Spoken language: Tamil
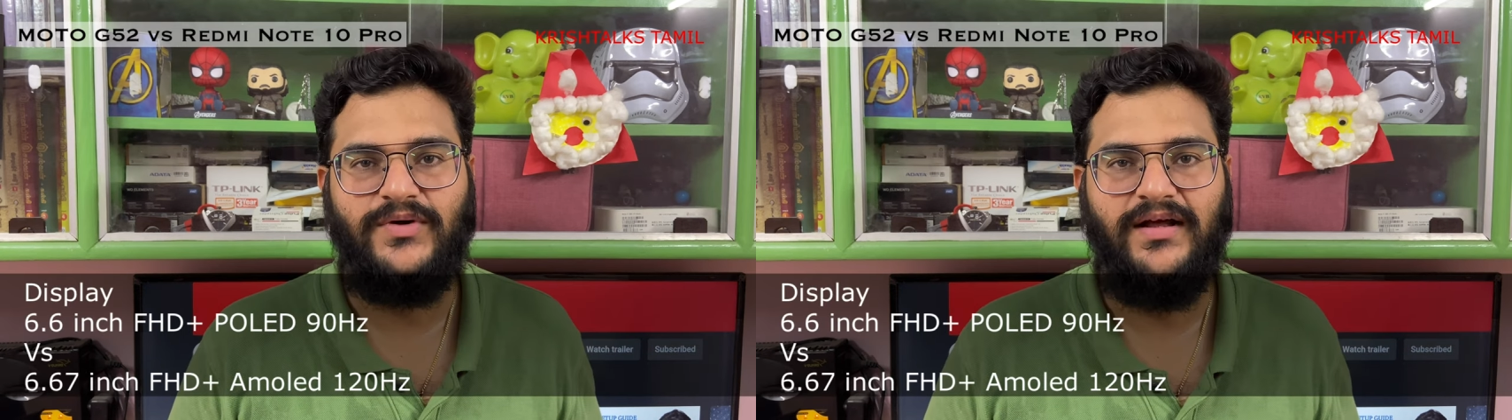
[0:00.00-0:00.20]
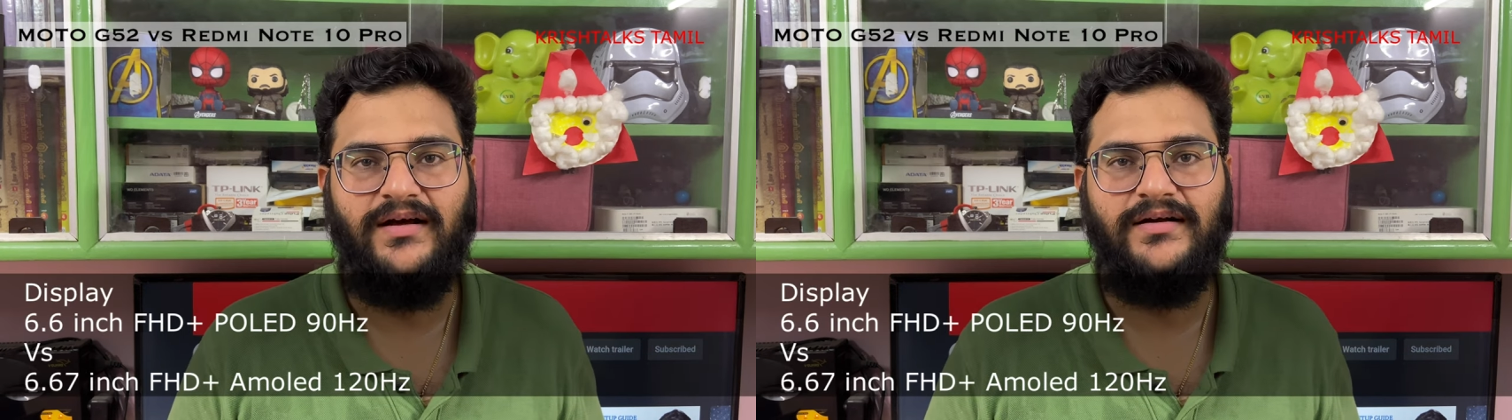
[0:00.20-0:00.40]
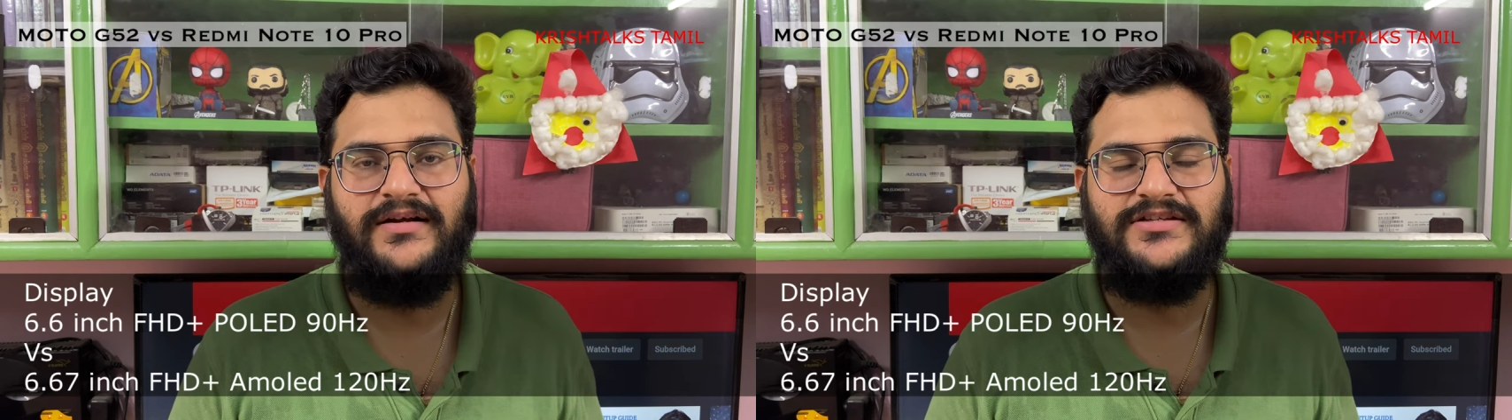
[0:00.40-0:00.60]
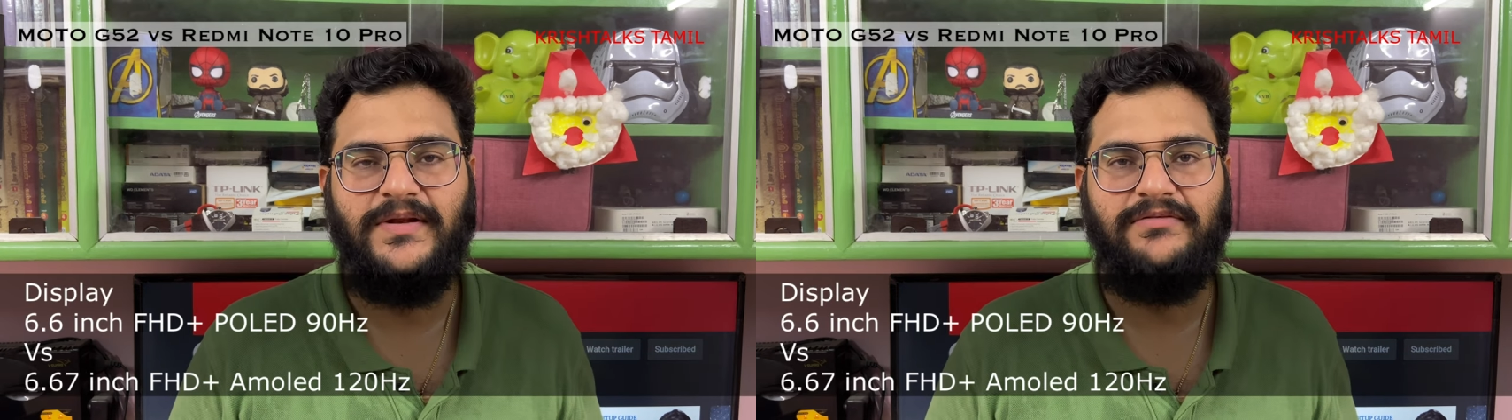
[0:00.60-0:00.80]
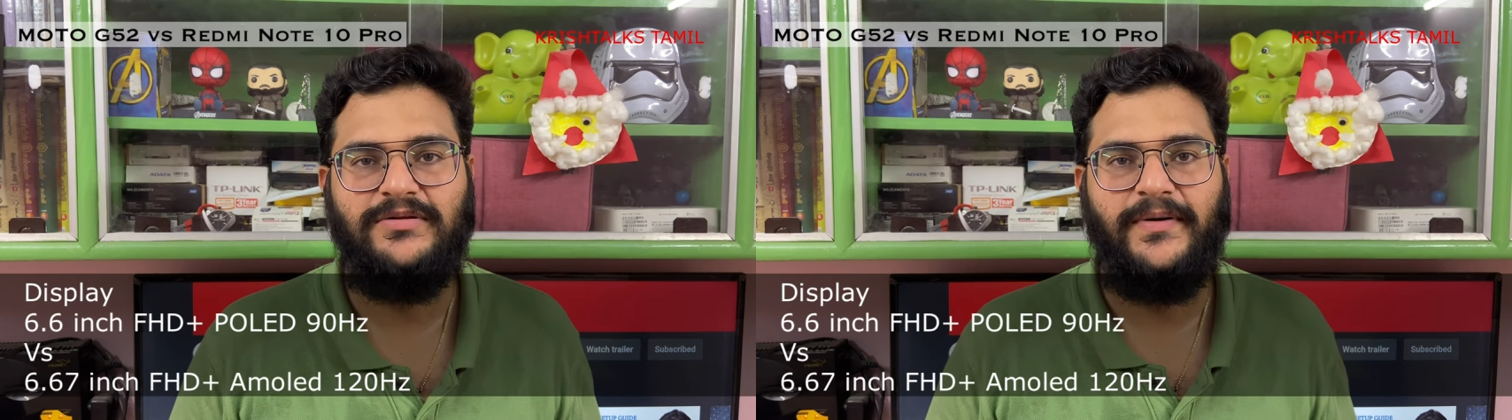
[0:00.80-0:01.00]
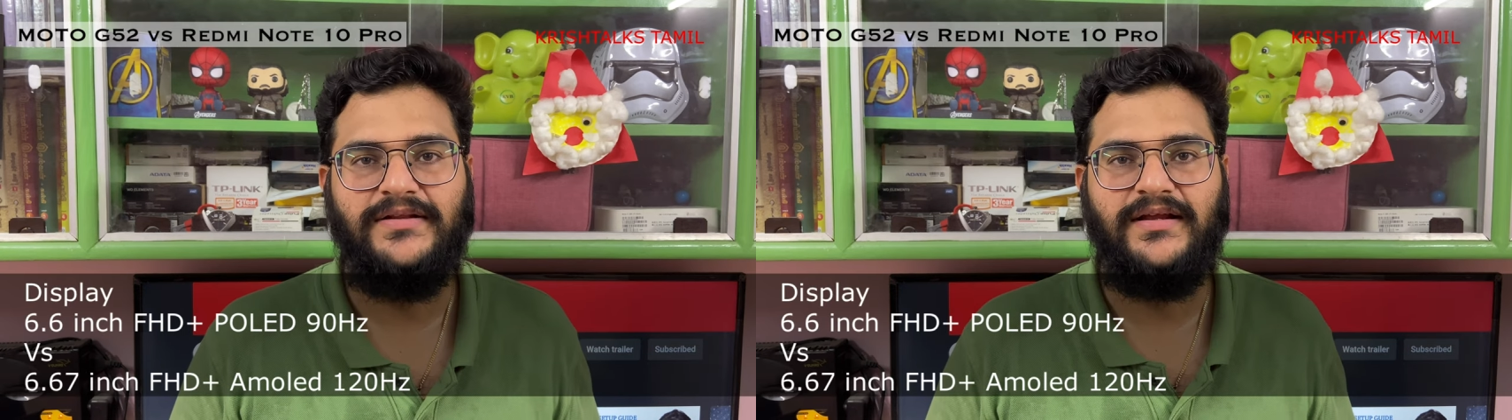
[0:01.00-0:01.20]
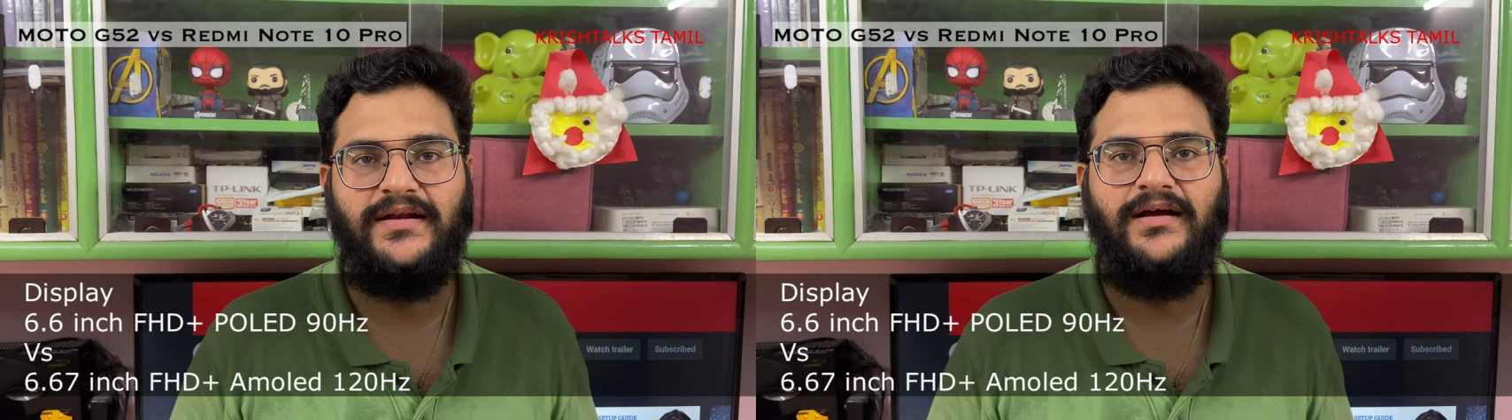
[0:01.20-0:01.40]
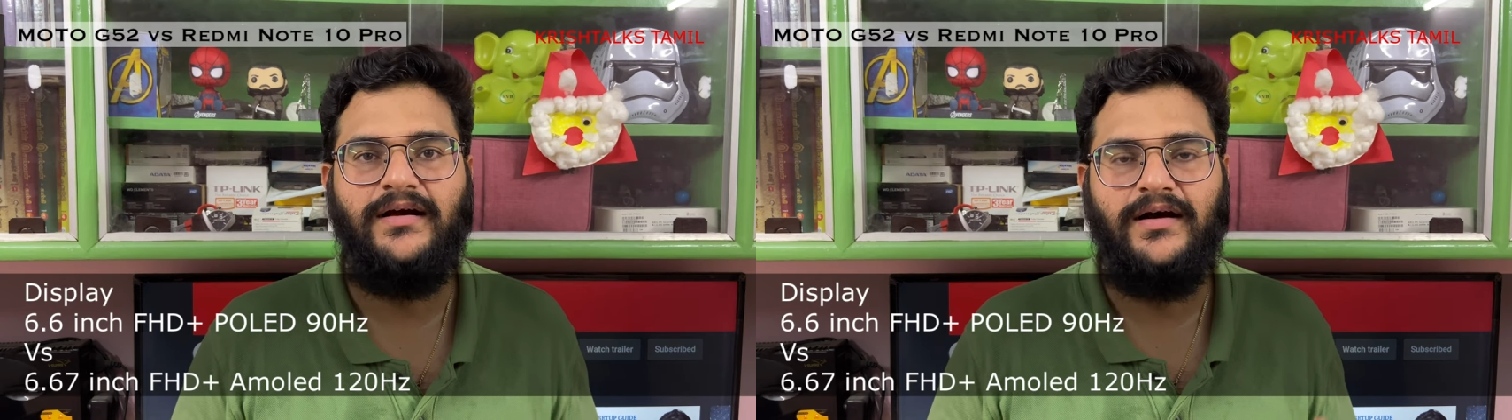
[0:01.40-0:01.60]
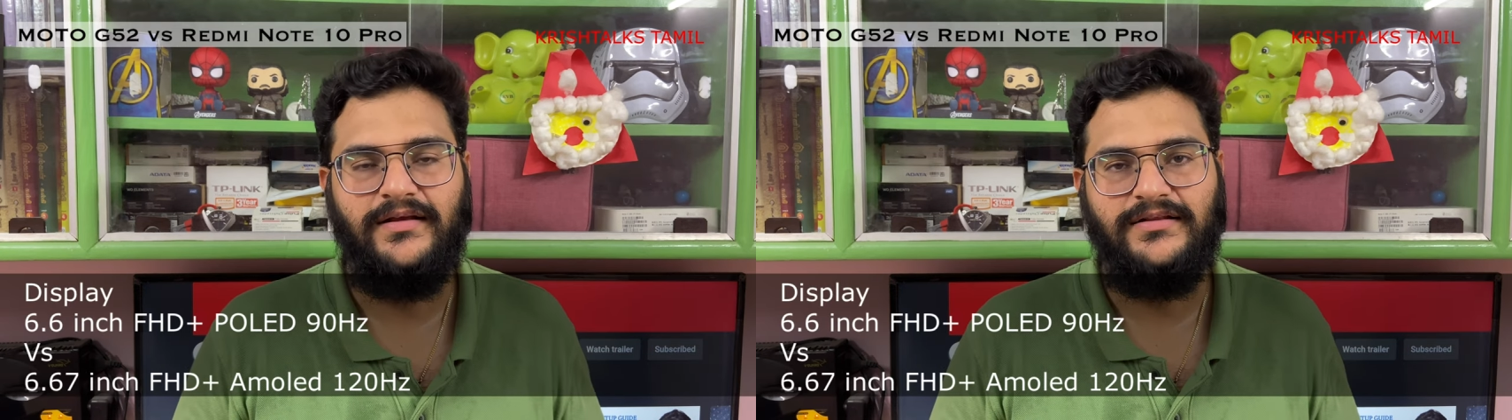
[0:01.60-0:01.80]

சொல்லலாம் டிஸ்பிளே uh, வந்து பார்த்தீங்கன்னா uh,